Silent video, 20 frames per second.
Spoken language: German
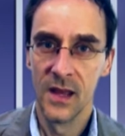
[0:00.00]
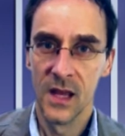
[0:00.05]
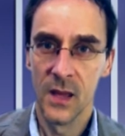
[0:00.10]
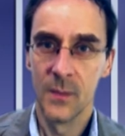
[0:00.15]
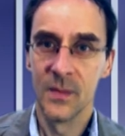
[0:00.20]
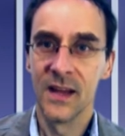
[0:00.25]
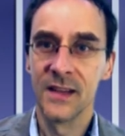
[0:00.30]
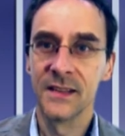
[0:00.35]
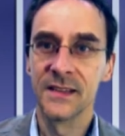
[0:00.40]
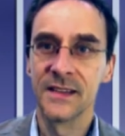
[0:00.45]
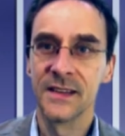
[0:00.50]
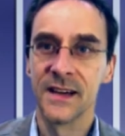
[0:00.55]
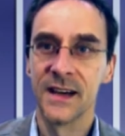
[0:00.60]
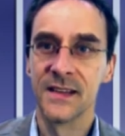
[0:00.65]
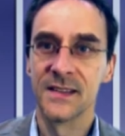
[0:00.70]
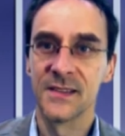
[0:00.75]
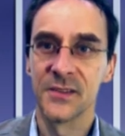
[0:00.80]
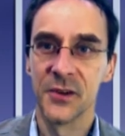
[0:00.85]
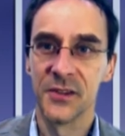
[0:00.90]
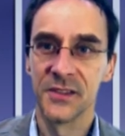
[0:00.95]
Im
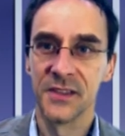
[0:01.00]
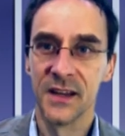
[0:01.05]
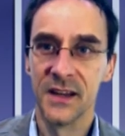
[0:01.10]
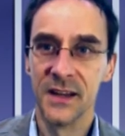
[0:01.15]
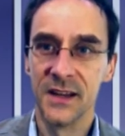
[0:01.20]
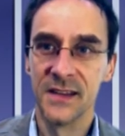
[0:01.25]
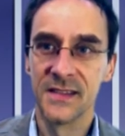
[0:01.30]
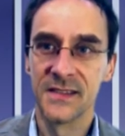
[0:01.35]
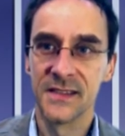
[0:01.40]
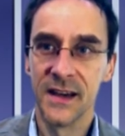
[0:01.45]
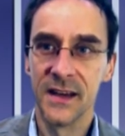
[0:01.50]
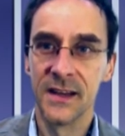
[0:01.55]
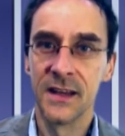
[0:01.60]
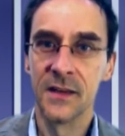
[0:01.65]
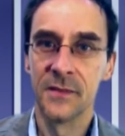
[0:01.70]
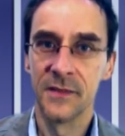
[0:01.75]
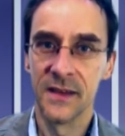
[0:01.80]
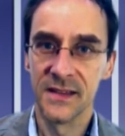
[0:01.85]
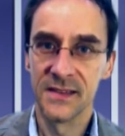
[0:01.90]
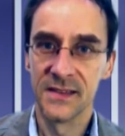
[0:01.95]
Landkreis Rottal-Inn ist ein
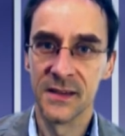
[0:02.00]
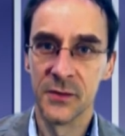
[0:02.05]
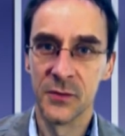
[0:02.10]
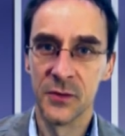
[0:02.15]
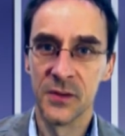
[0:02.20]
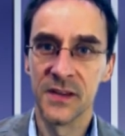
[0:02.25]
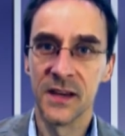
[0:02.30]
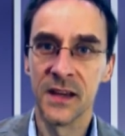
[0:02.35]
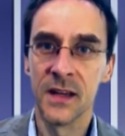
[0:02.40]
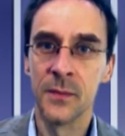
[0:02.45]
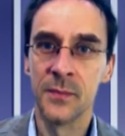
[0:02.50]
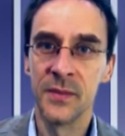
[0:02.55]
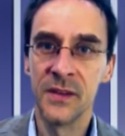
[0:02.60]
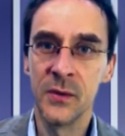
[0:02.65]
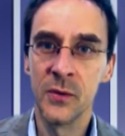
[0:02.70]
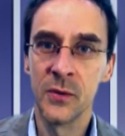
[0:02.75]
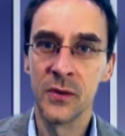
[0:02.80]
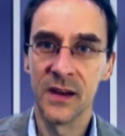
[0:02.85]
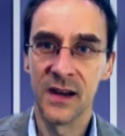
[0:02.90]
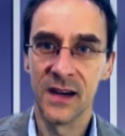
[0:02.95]
Gewässer durch eine
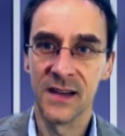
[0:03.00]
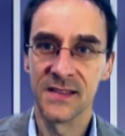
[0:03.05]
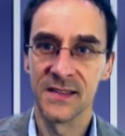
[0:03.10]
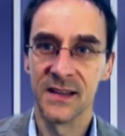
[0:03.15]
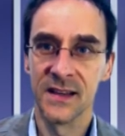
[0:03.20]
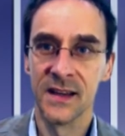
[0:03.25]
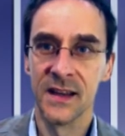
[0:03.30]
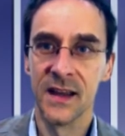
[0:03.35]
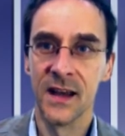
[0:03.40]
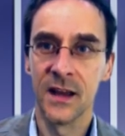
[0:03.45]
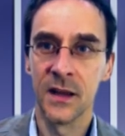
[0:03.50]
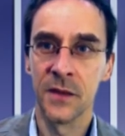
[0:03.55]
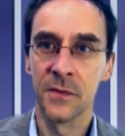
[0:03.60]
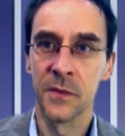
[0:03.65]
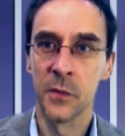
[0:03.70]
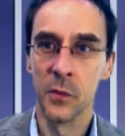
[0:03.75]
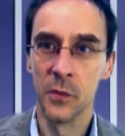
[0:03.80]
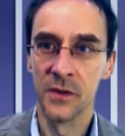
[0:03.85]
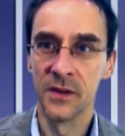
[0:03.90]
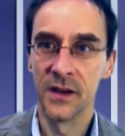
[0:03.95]
Biogasanlage
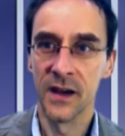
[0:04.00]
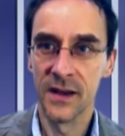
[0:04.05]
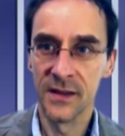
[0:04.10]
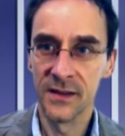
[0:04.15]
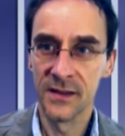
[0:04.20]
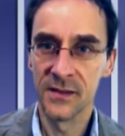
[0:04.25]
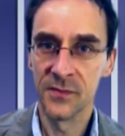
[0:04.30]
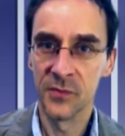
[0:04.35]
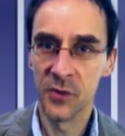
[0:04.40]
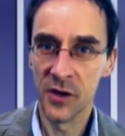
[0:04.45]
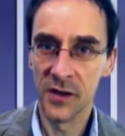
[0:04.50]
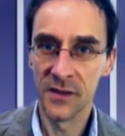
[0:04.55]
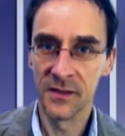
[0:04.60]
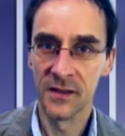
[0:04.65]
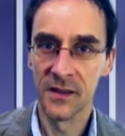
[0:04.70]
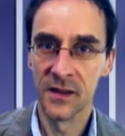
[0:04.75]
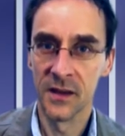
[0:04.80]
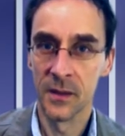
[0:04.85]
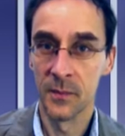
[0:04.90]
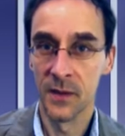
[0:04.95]
verunreinigt
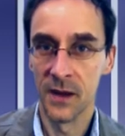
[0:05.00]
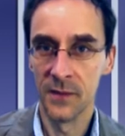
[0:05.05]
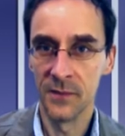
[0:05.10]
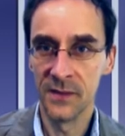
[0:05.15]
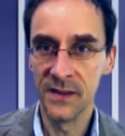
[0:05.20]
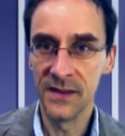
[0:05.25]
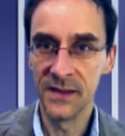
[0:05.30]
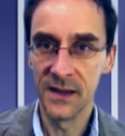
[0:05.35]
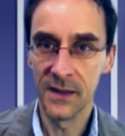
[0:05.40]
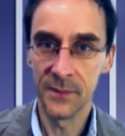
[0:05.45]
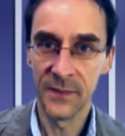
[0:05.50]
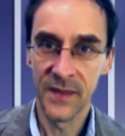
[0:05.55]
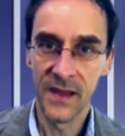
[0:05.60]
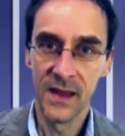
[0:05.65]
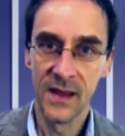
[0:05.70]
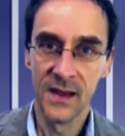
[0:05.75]
worden. Mal wieder.